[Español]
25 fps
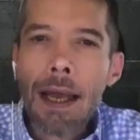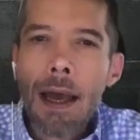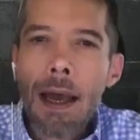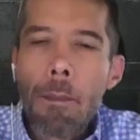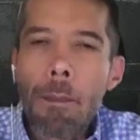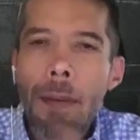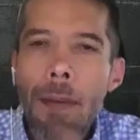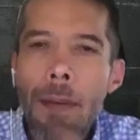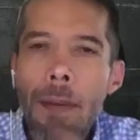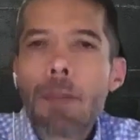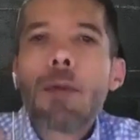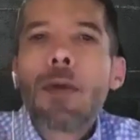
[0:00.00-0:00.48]

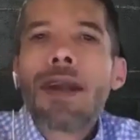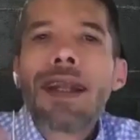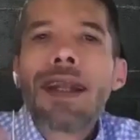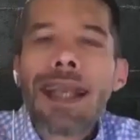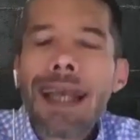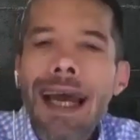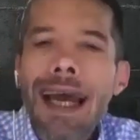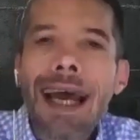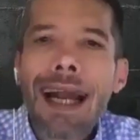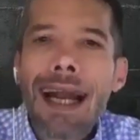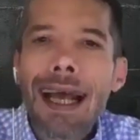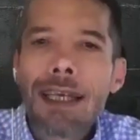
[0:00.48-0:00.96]
para poder
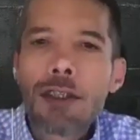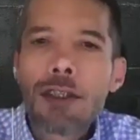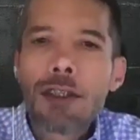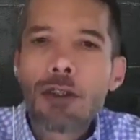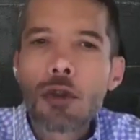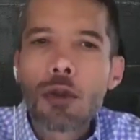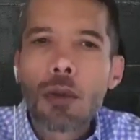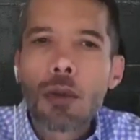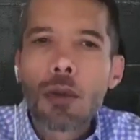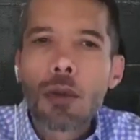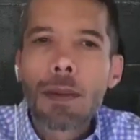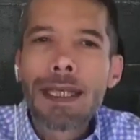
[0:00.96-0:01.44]
llegar a
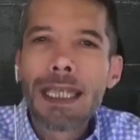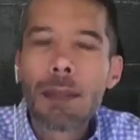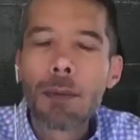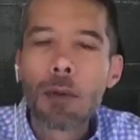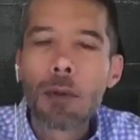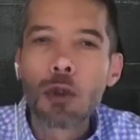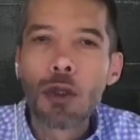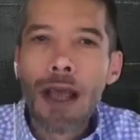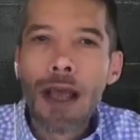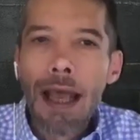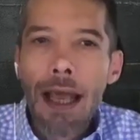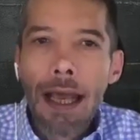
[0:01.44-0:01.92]
estos
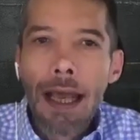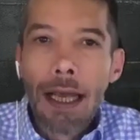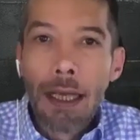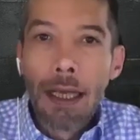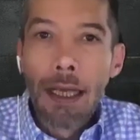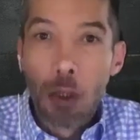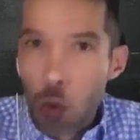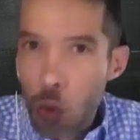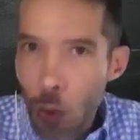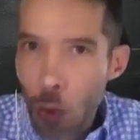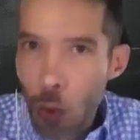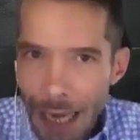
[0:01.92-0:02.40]
objetivos.
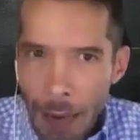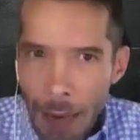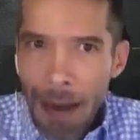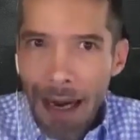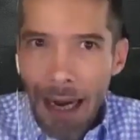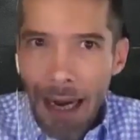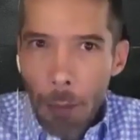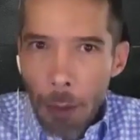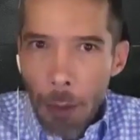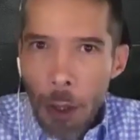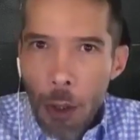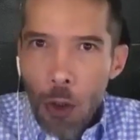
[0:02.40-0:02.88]
Suena
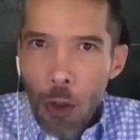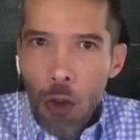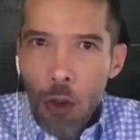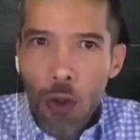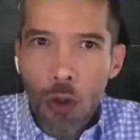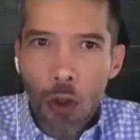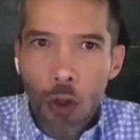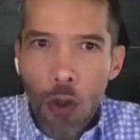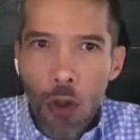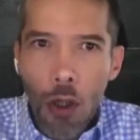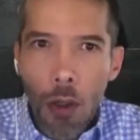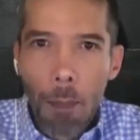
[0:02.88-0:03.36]

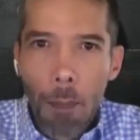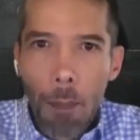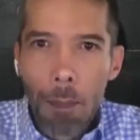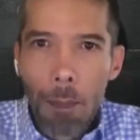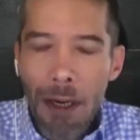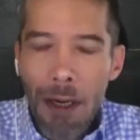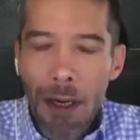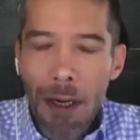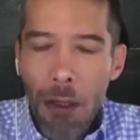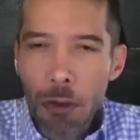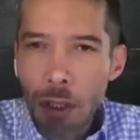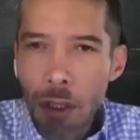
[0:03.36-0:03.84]
maravilloso,
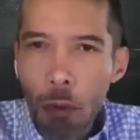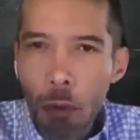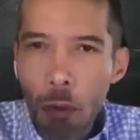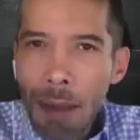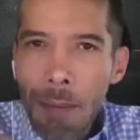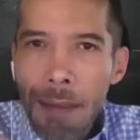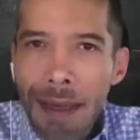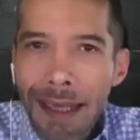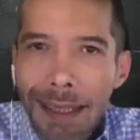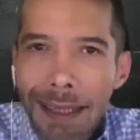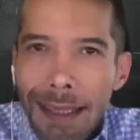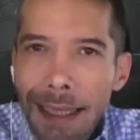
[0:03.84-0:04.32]
pero
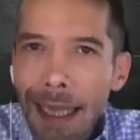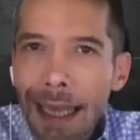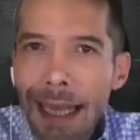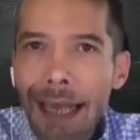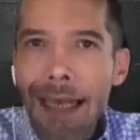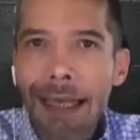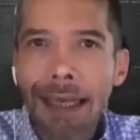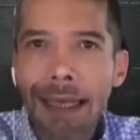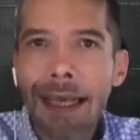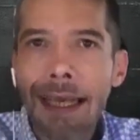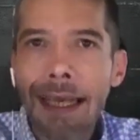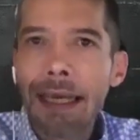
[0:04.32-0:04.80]

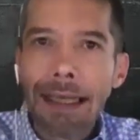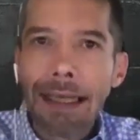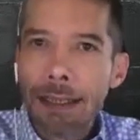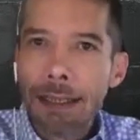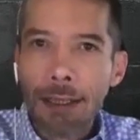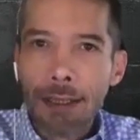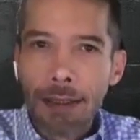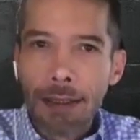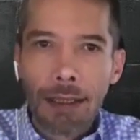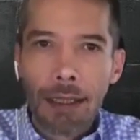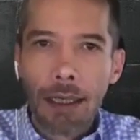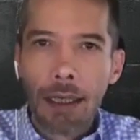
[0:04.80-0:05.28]
seguramente
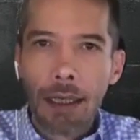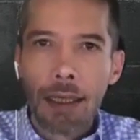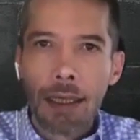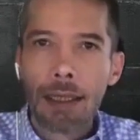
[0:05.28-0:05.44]
quienes,